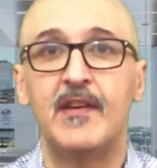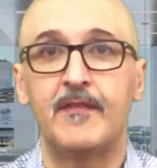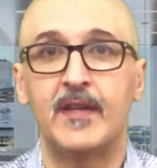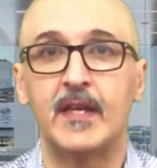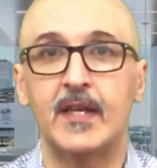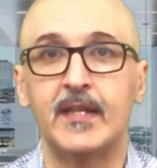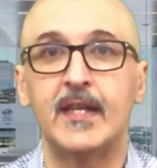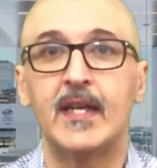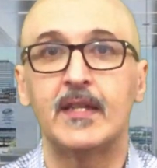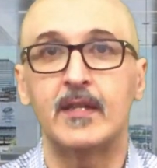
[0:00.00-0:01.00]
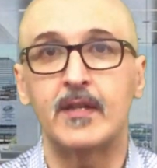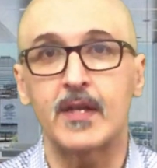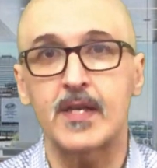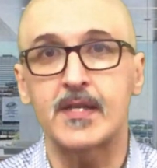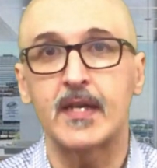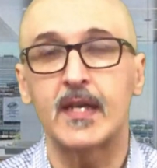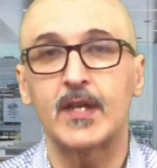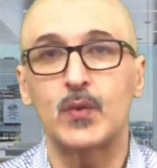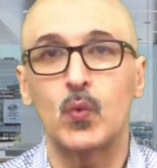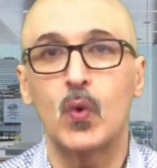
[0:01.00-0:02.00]
في إعداد
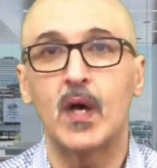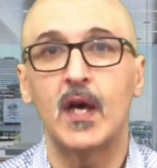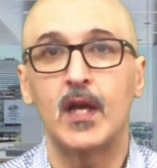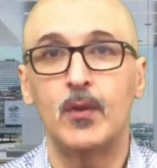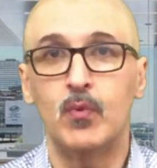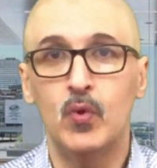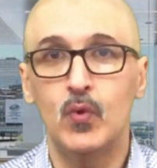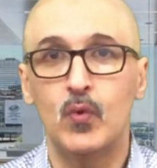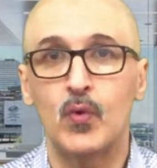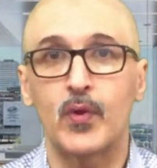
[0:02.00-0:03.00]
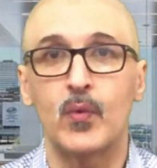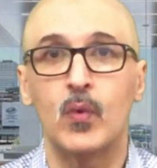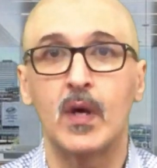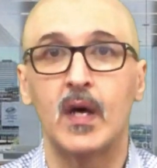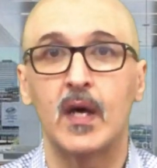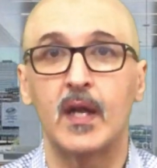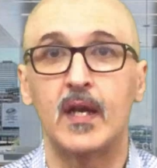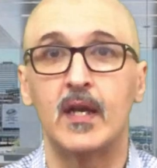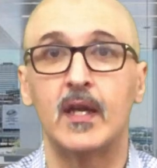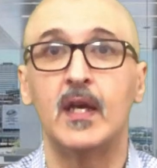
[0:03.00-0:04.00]
الدراسات والبحوث
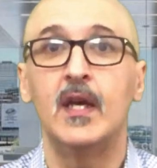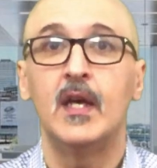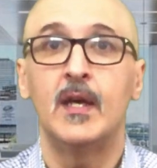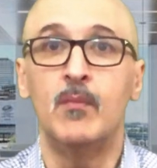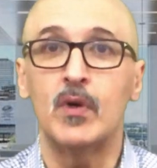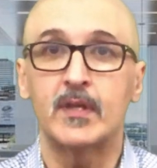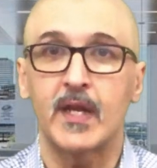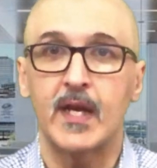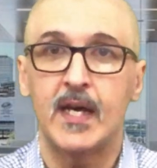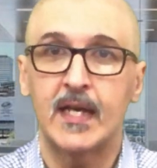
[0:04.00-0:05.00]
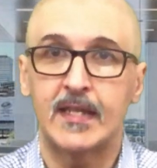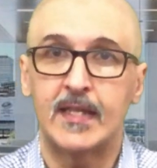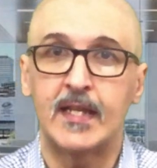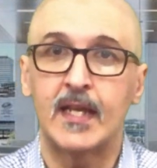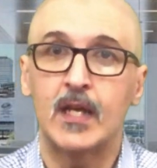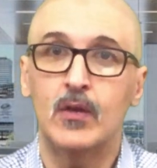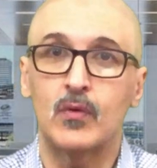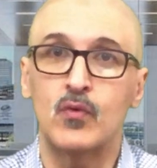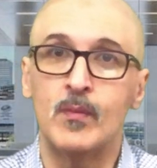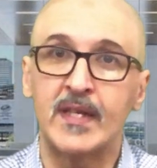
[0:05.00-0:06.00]
والمقترحات
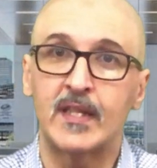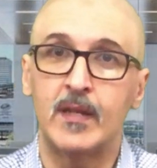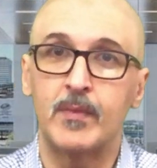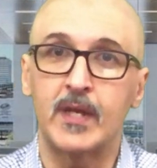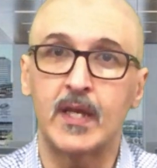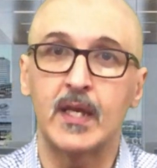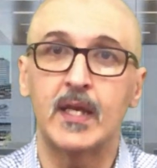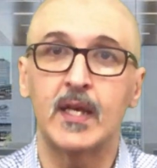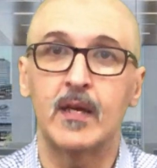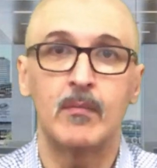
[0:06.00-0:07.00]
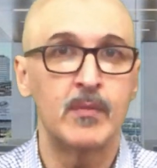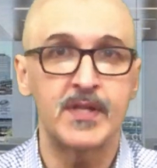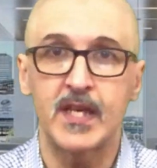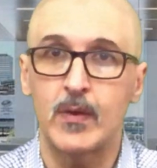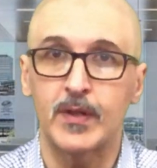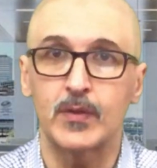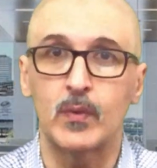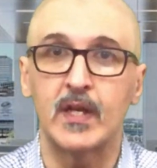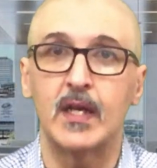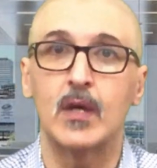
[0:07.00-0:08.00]
للحكومات الأمريكية من سنوات
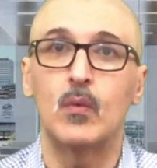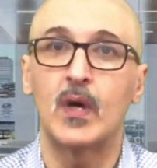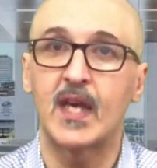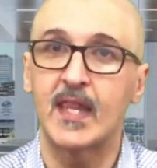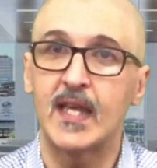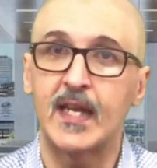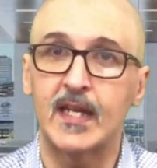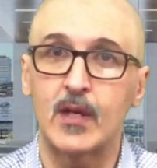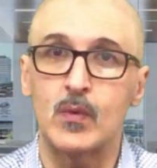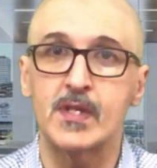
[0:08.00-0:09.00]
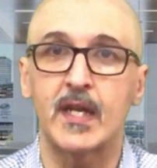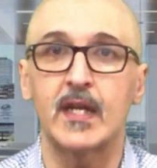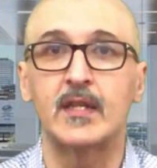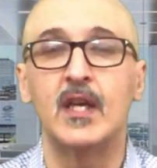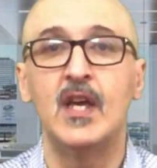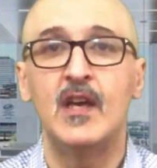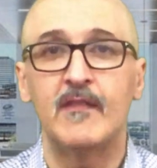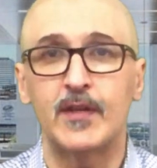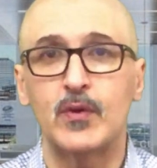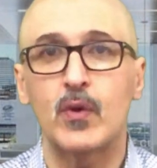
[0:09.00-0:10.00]
طويلة وكذلك للوزارات
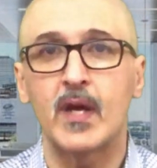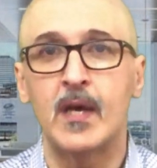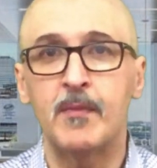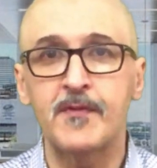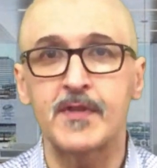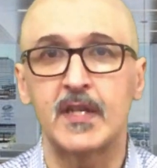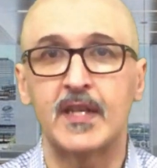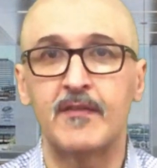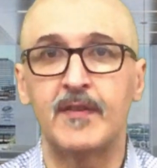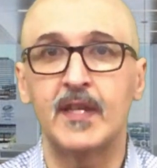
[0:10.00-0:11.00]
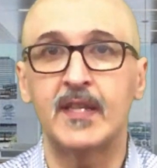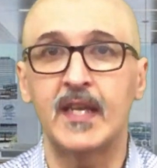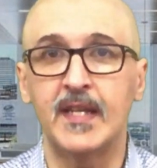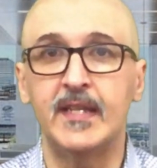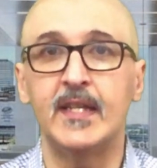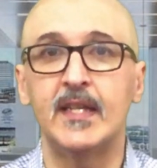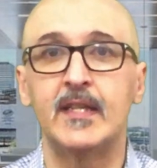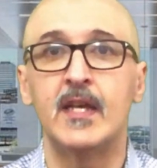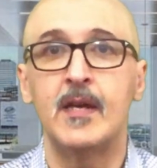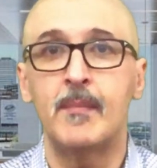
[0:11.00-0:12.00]
فدورها مفصلي في
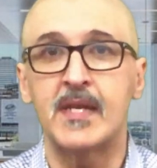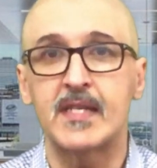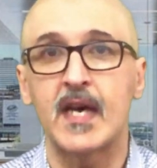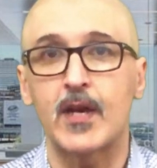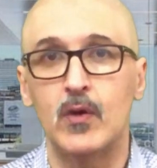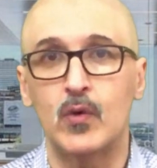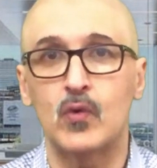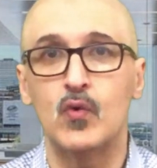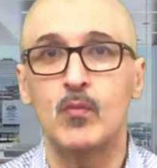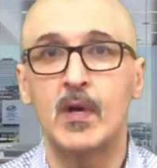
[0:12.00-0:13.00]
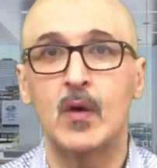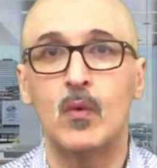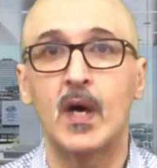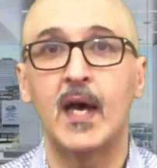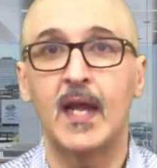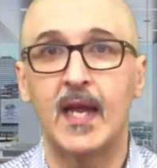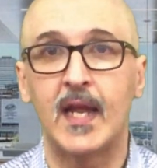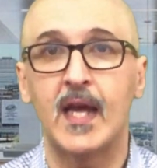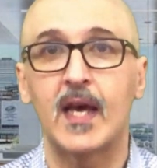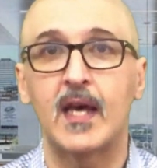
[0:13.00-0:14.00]
تحديد مسار الحكومة
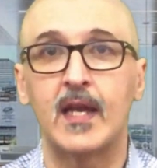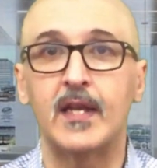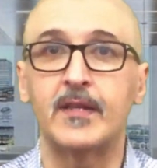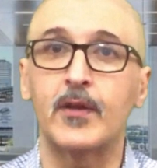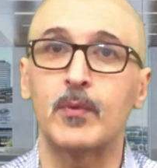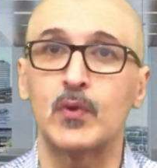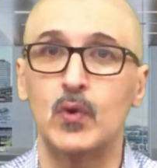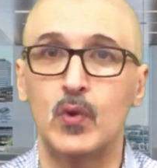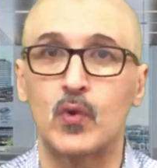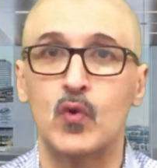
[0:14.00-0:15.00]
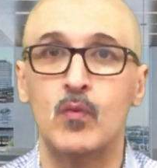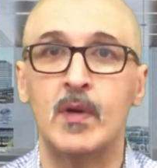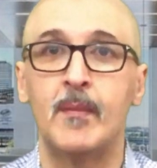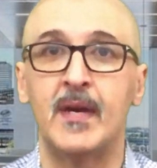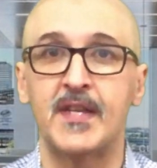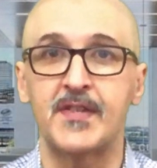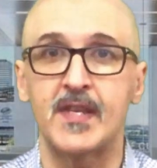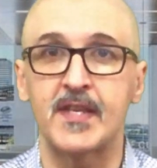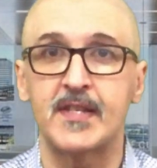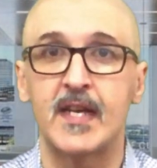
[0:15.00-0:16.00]
والعلاقة اللي تربط الحكومة مع
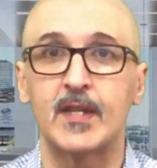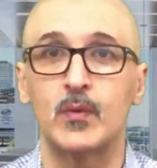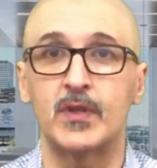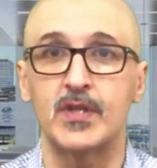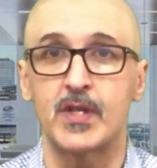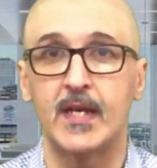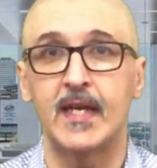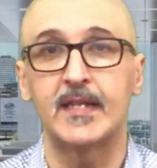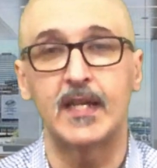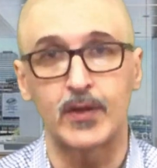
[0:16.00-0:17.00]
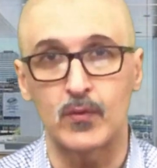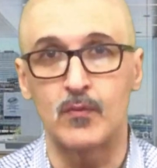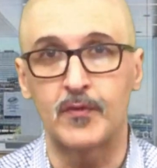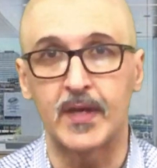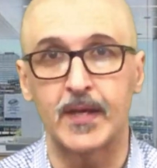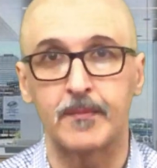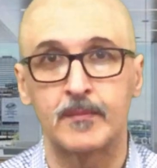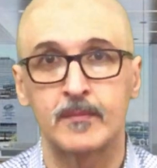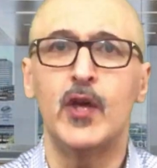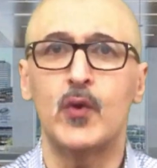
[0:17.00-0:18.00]
السياسات والتشريعات اللي تكون فيها
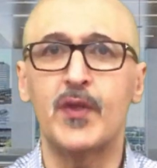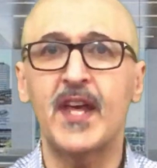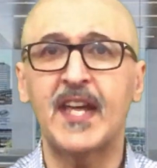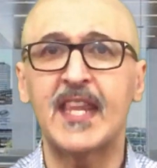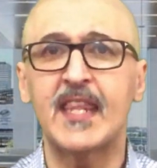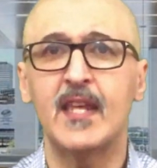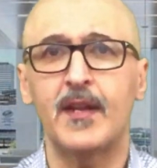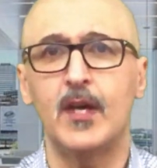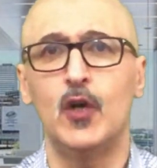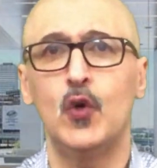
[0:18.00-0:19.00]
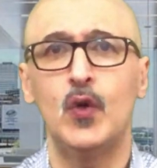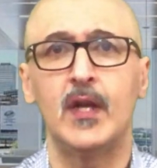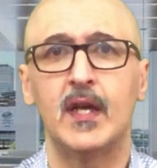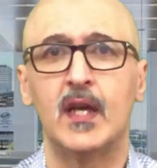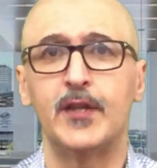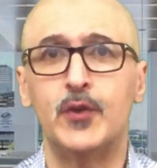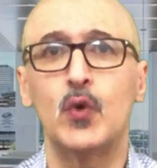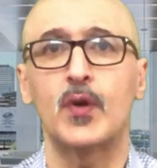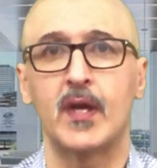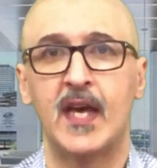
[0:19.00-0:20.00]
يثار كثير حول آه،
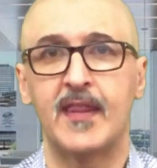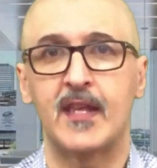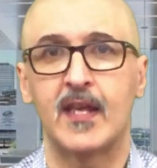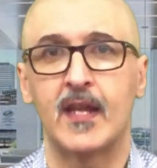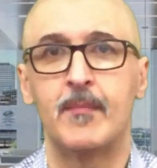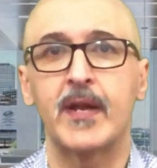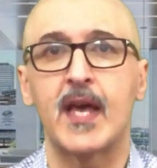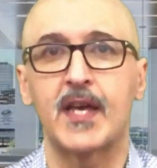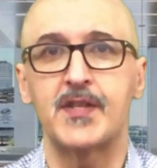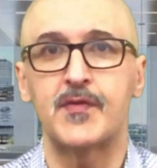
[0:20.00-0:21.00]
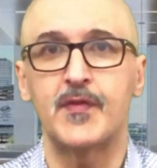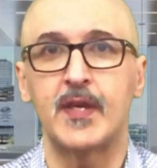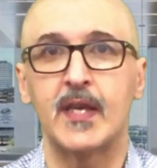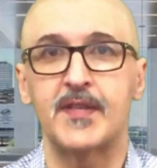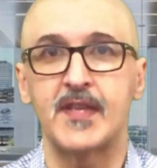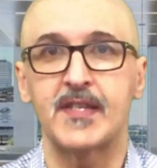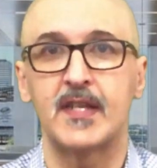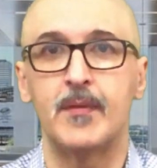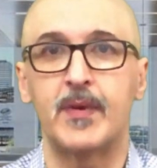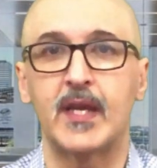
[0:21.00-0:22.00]
دور هذه المراكز في السياسه
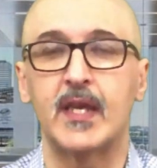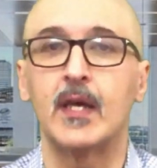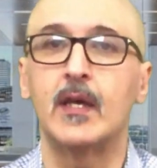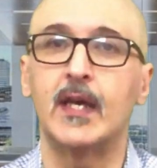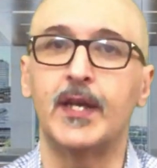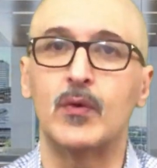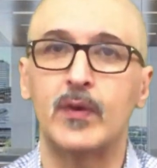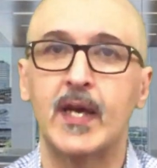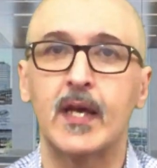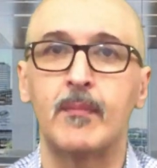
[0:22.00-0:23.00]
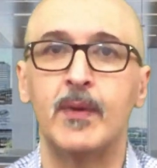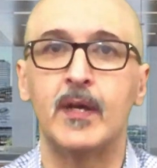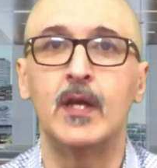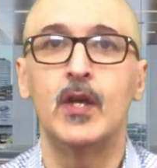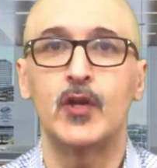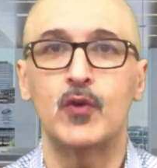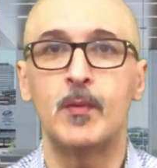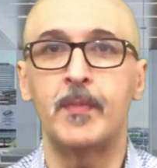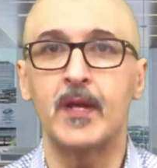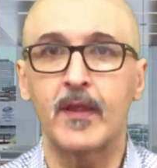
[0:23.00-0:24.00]
الامريكيه، يعني هناك من
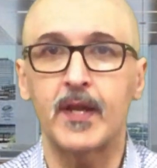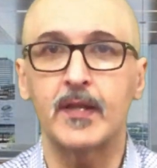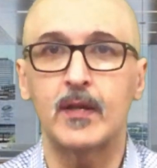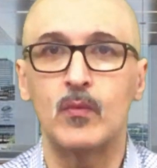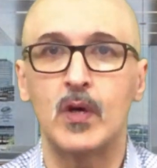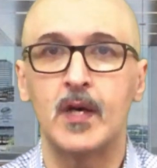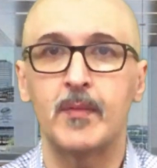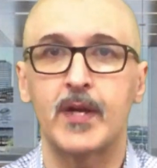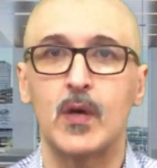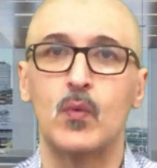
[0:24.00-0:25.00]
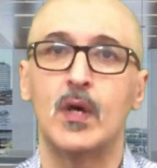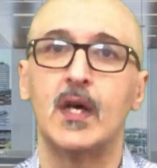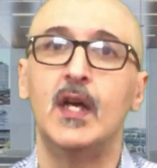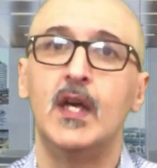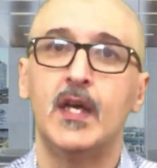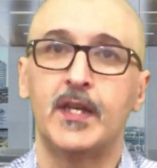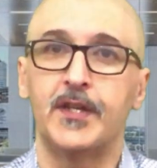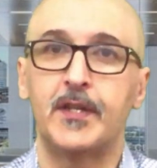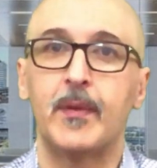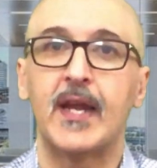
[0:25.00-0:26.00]
يؤمن بنظريه المؤامره
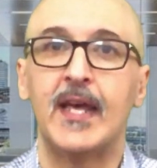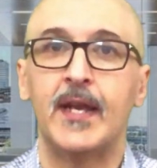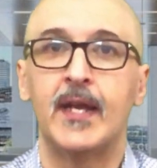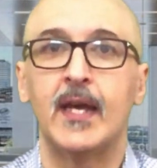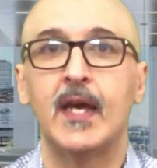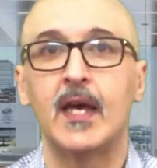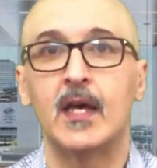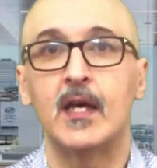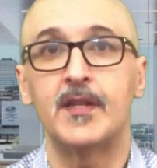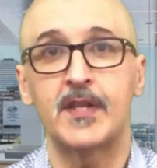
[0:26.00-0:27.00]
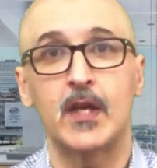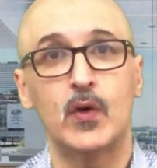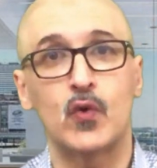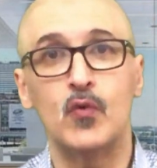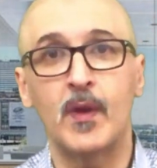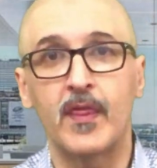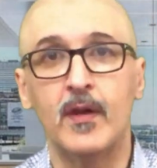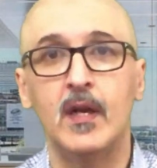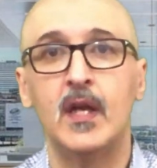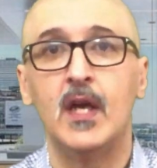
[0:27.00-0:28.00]
ويعتبرها انها آه، زي حكومه
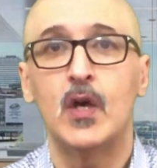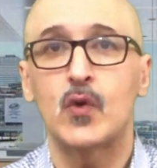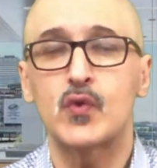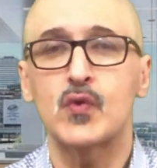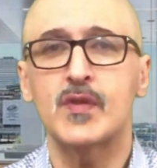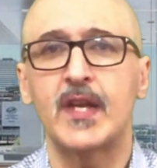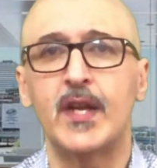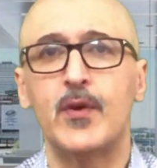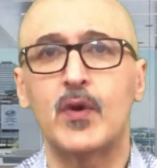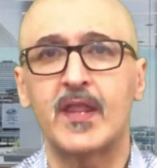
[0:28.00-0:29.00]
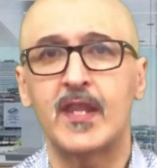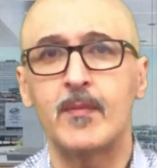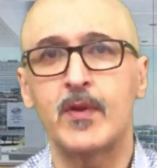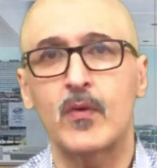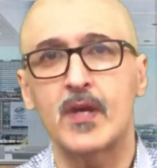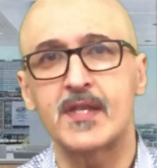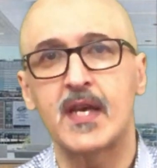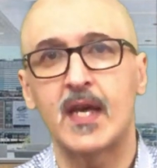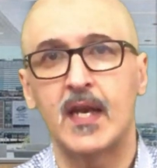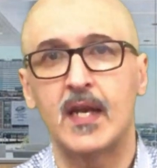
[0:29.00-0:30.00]
ظل، خصوصا انه كثير من
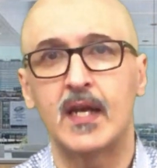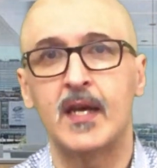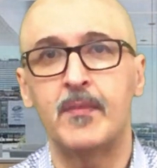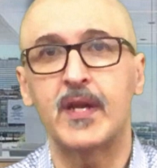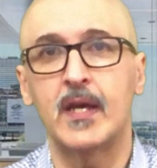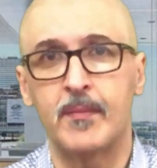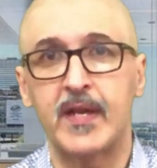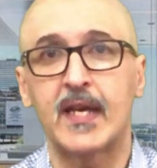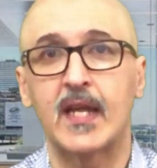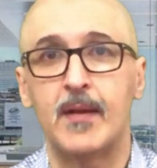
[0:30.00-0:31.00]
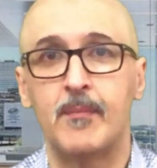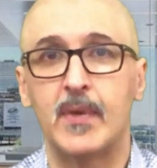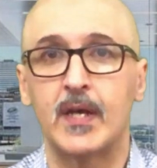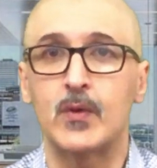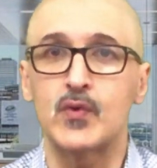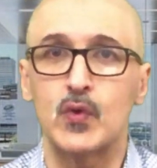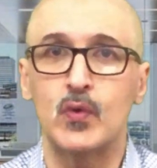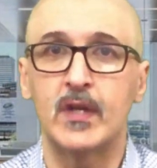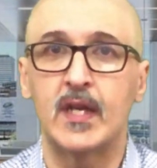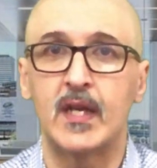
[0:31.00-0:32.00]
رؤساء امريكا لما
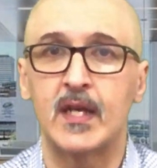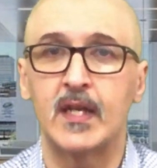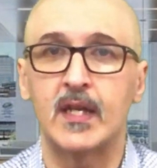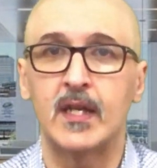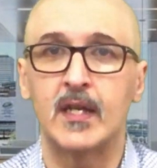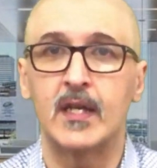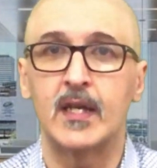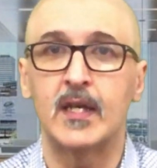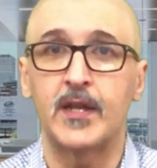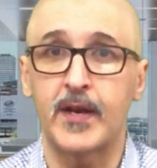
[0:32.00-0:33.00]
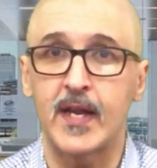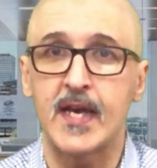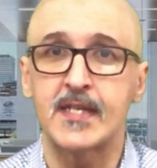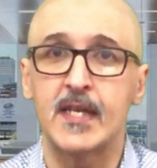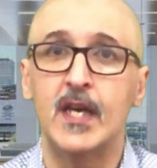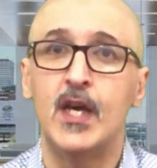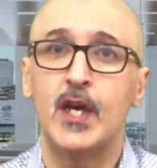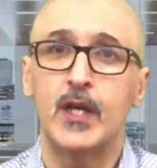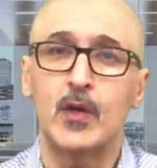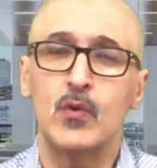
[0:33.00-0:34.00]
يوصلون للرئاسه
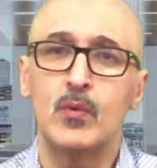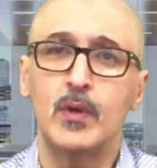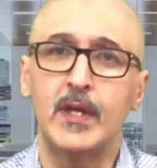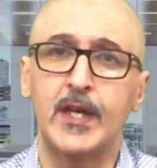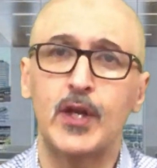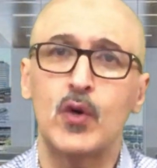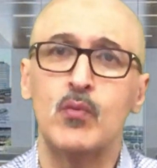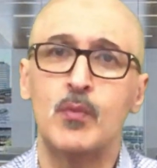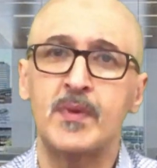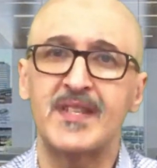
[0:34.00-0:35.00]
يعني يقومون